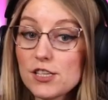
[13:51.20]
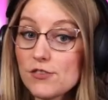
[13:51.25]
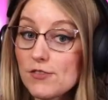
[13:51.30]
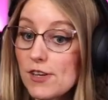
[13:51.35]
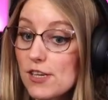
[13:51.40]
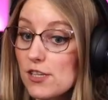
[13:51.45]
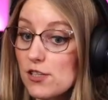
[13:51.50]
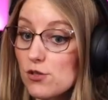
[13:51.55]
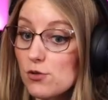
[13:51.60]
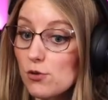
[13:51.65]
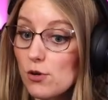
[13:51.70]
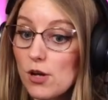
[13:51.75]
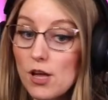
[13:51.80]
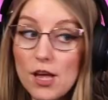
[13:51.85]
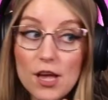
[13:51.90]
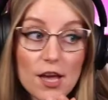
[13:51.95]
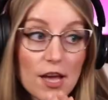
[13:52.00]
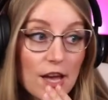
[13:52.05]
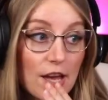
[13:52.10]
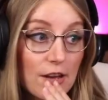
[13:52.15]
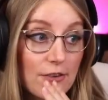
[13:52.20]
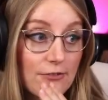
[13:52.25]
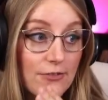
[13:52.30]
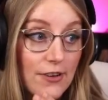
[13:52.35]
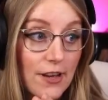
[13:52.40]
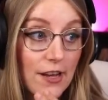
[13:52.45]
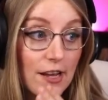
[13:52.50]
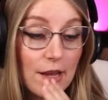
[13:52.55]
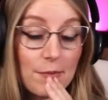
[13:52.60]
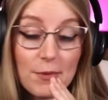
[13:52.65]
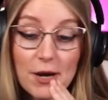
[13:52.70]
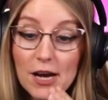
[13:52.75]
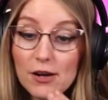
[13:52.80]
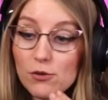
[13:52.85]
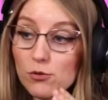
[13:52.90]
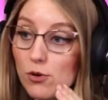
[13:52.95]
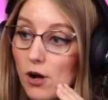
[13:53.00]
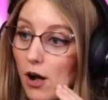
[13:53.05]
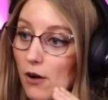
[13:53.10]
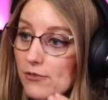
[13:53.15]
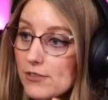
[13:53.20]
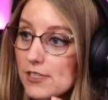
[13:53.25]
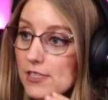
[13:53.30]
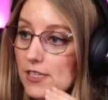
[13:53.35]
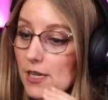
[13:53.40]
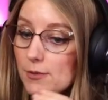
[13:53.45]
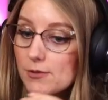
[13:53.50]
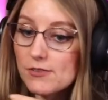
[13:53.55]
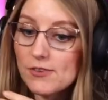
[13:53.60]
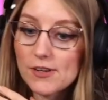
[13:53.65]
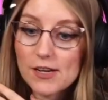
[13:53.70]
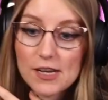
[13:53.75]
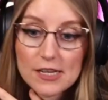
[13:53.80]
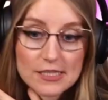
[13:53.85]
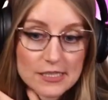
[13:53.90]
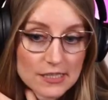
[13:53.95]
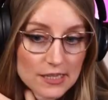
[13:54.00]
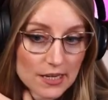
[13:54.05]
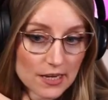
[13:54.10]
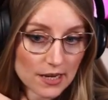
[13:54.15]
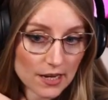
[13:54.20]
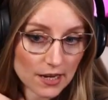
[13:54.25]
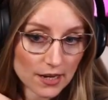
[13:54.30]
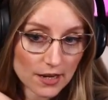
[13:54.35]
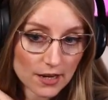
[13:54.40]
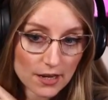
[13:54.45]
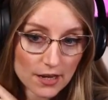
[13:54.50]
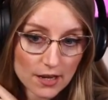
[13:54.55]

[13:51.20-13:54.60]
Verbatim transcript: wirklich so. immer nur auf sich selbst verlassen, ey.